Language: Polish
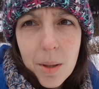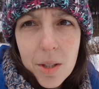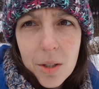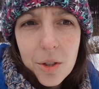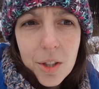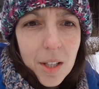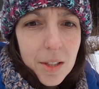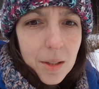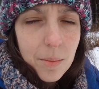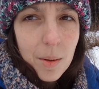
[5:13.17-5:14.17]
bardziej niż
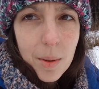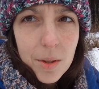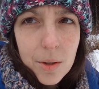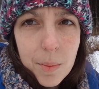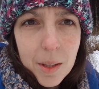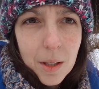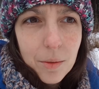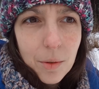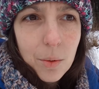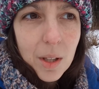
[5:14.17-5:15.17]
teraz i byłam bardzo spięta i
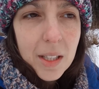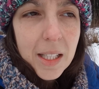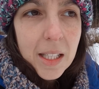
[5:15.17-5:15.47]
w ogóle,